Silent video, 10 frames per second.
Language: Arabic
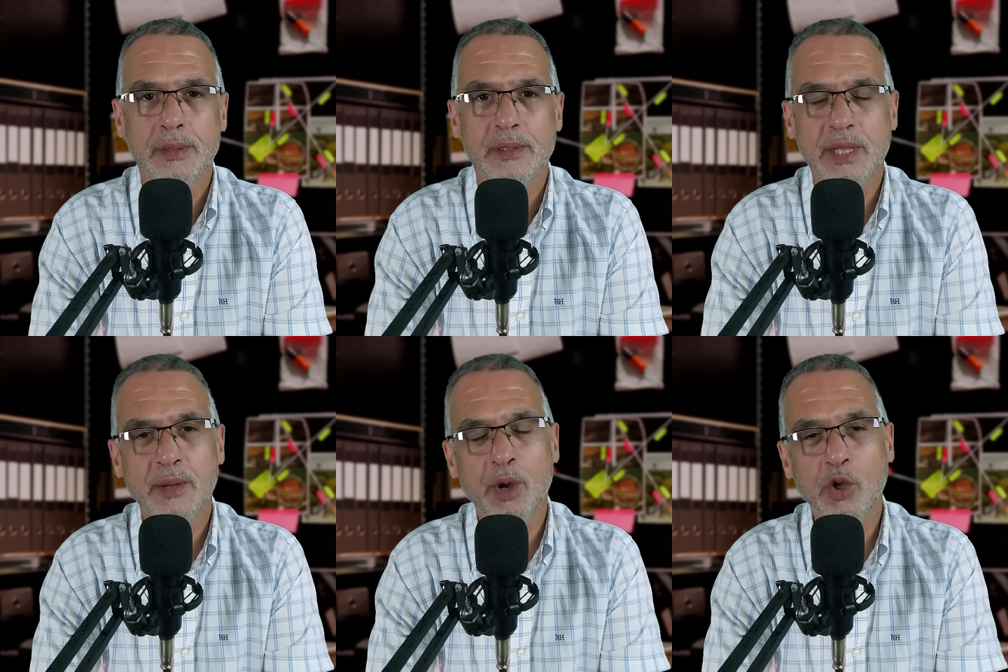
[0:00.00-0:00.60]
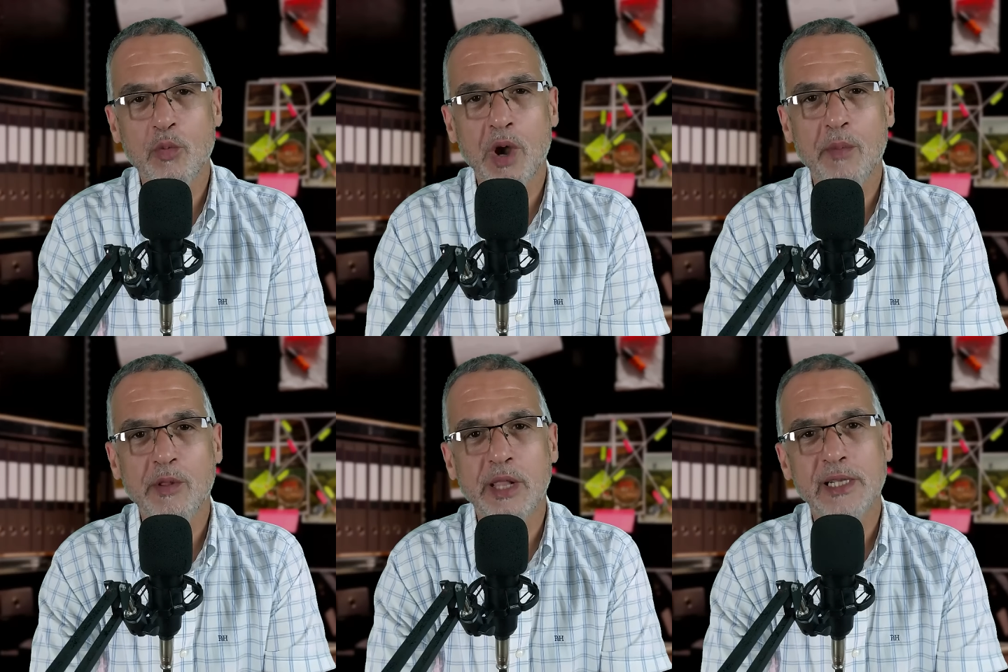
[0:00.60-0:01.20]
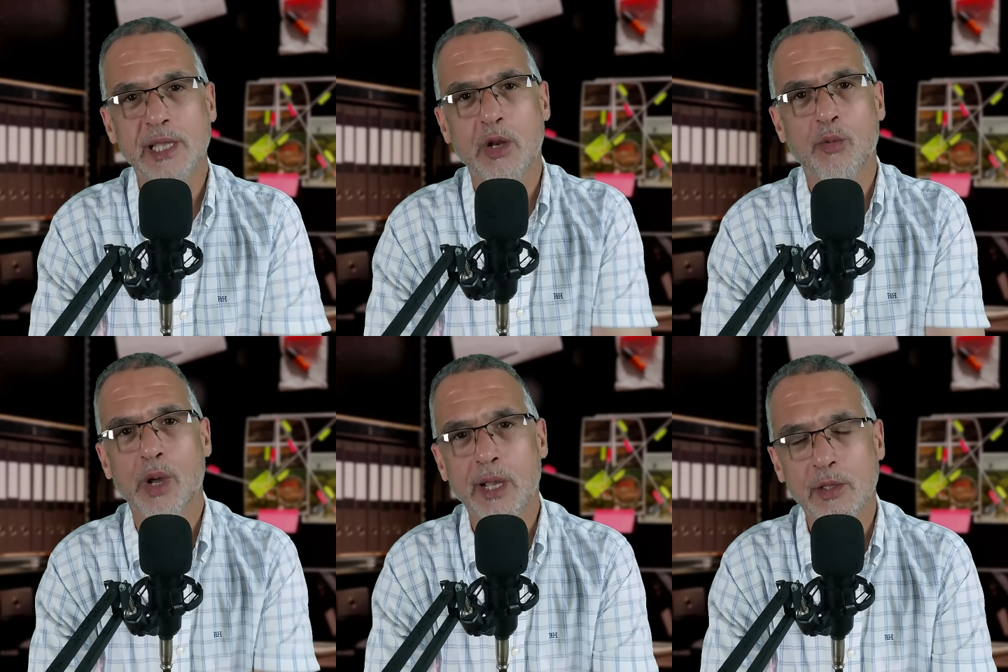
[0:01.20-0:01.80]
السلام عليكم ورحمة الله تعالى
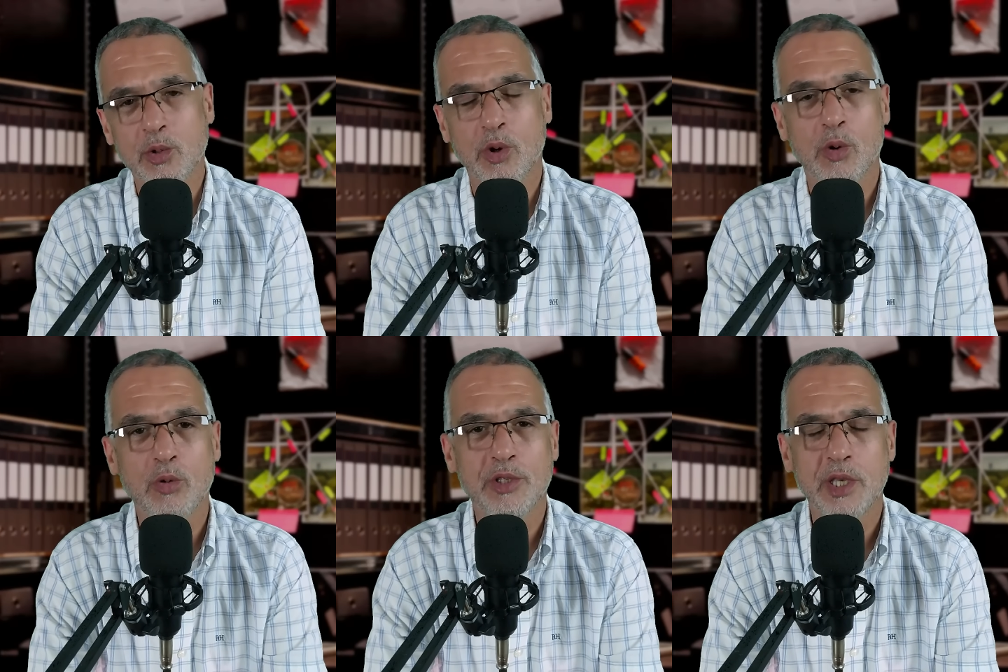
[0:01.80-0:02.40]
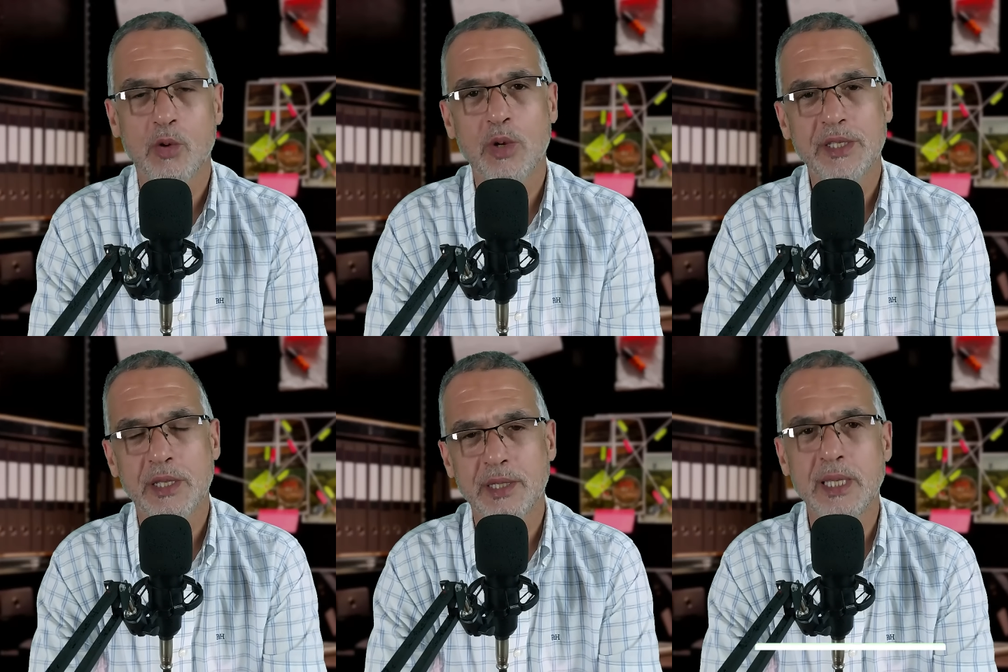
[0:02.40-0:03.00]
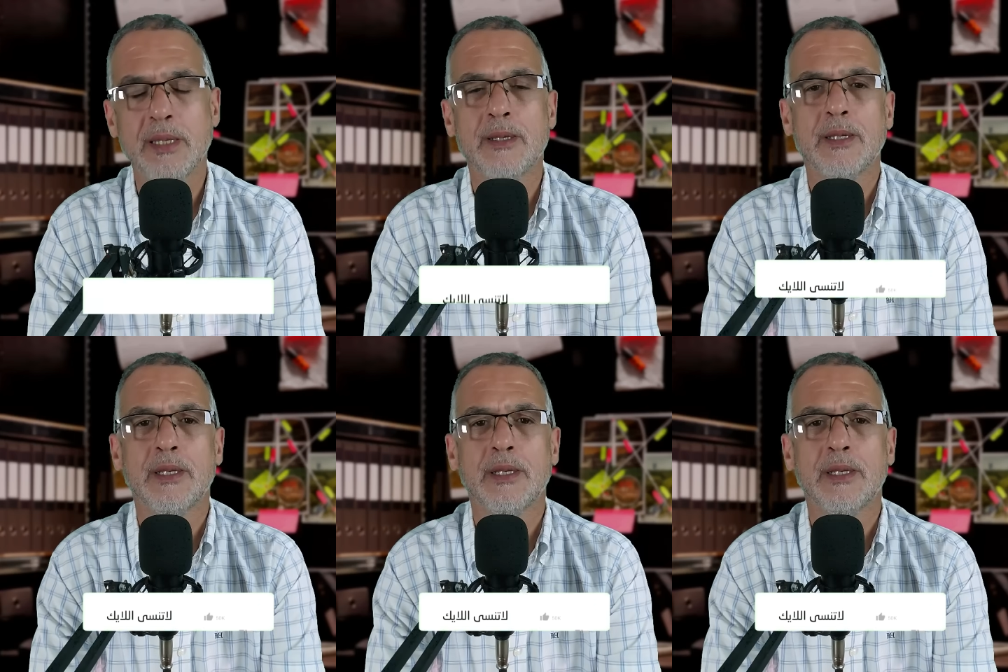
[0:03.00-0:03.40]
وبركاته خوتي خواتاتي